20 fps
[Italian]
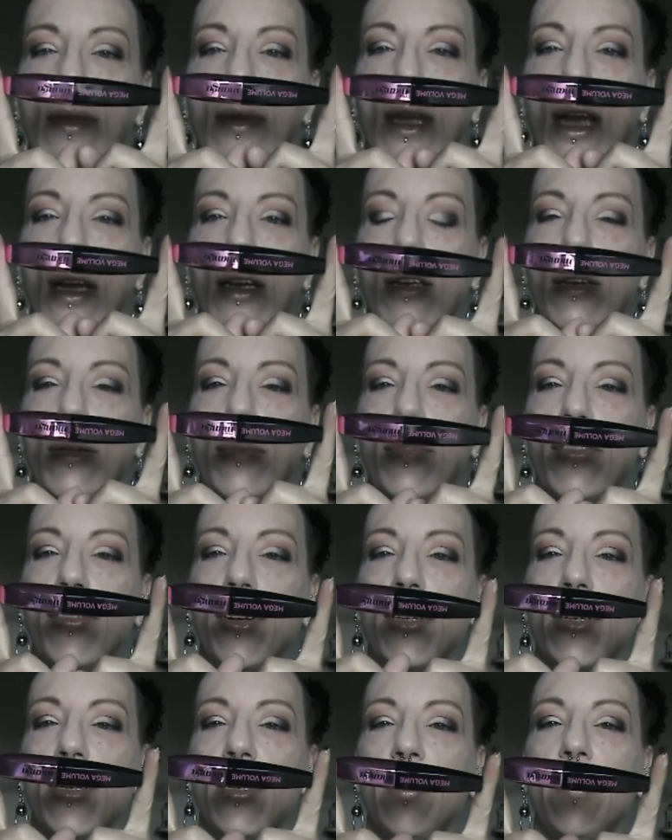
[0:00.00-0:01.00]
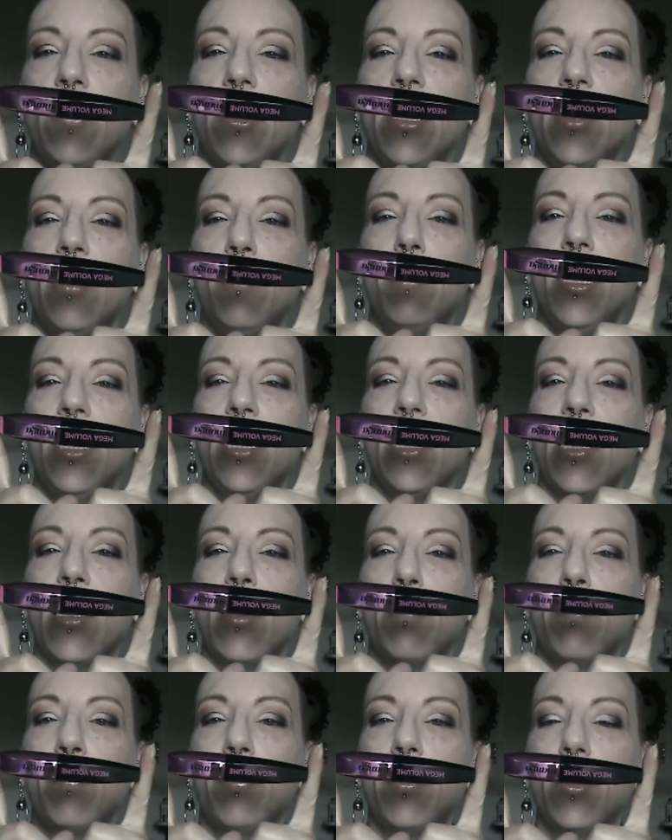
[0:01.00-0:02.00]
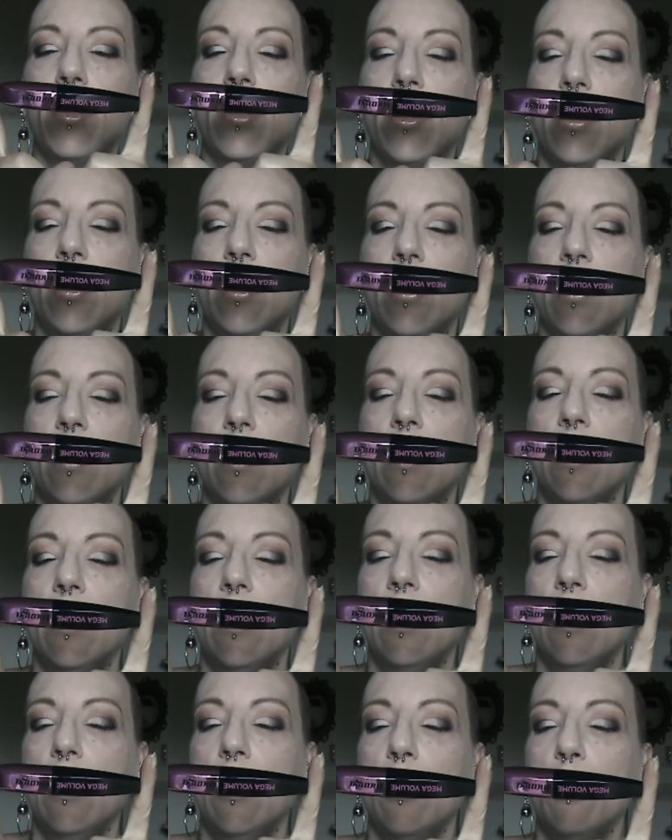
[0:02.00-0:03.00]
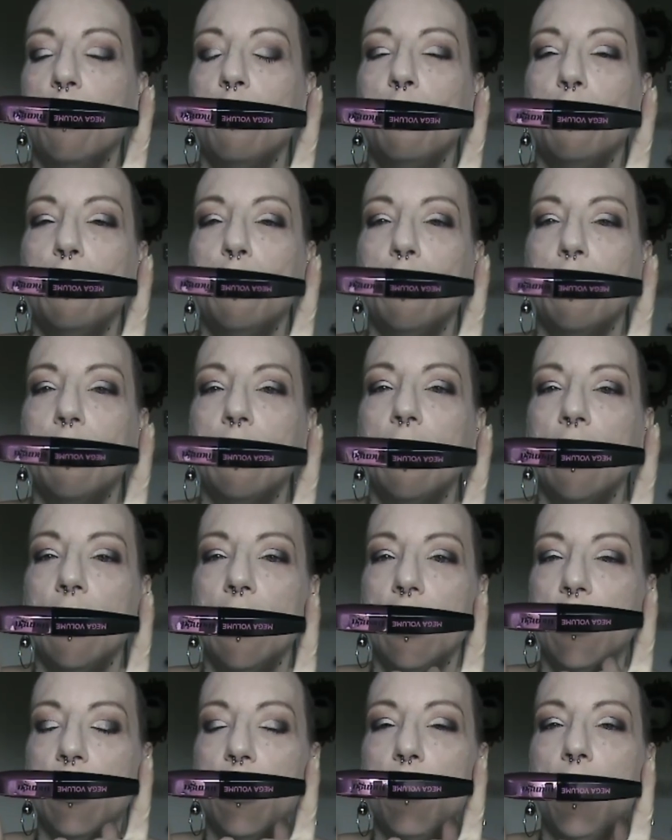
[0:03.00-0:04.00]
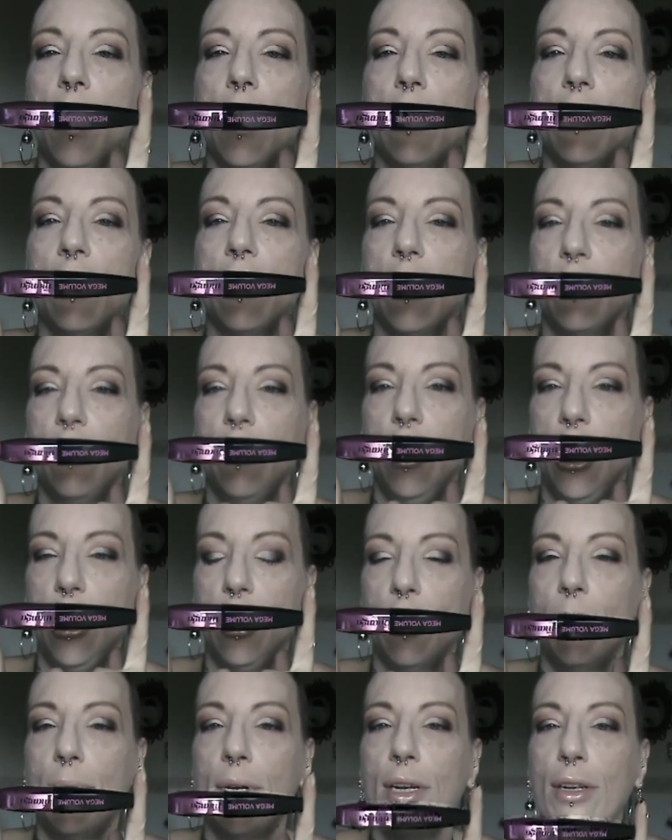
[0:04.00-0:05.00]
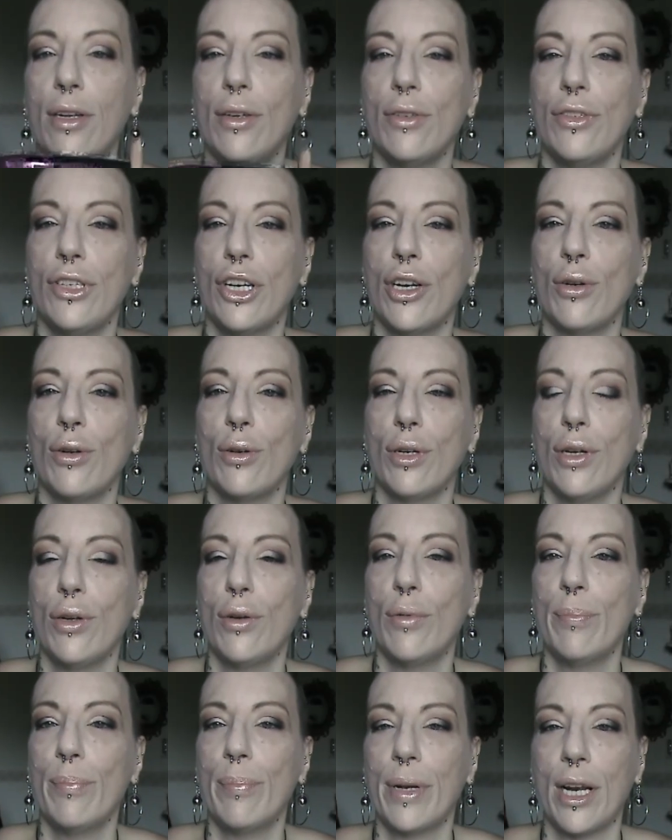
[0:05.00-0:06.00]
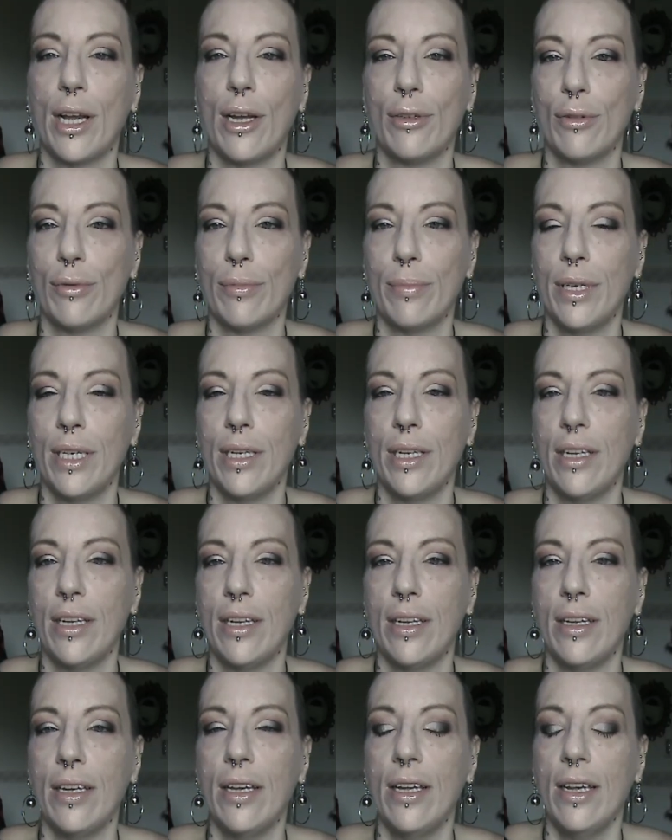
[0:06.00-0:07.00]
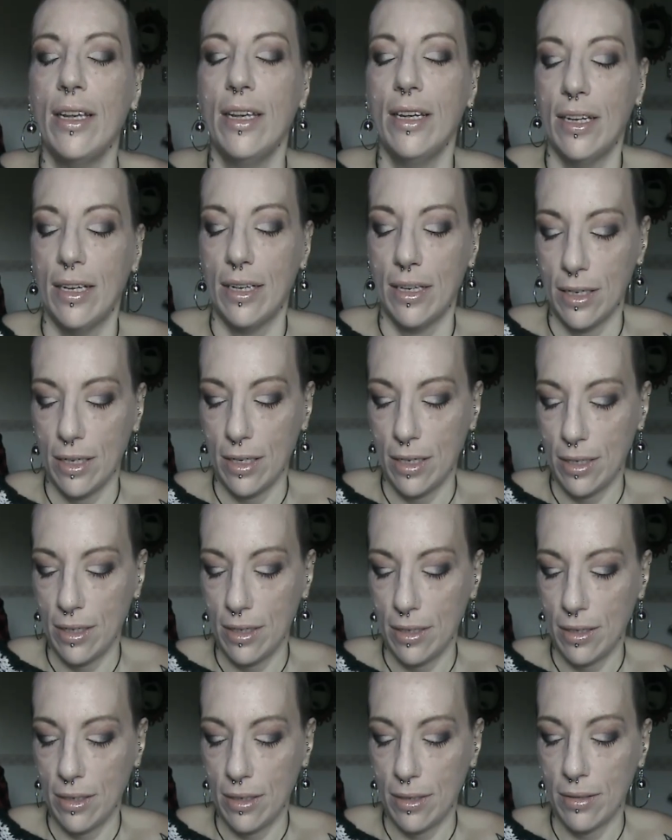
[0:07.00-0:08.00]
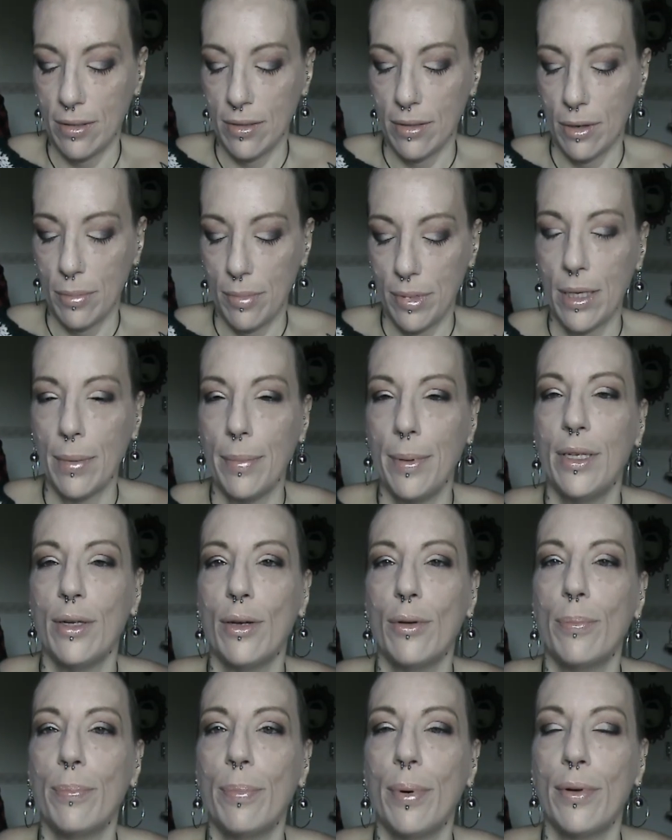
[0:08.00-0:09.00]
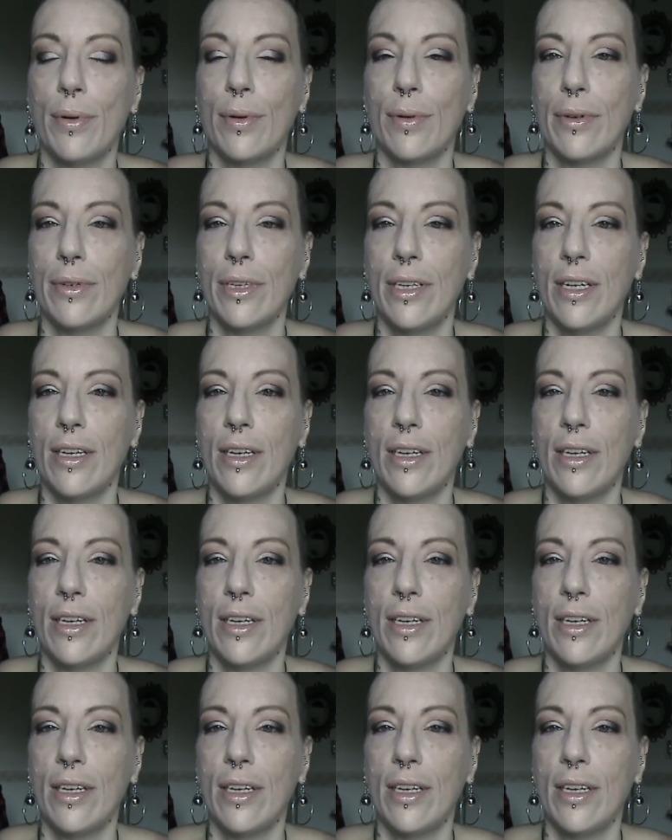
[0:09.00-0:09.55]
ecco come fanno avere make up guru non mi è ancora finito però io già l'ho ricomprato perché eh, come sapete ho un po' il,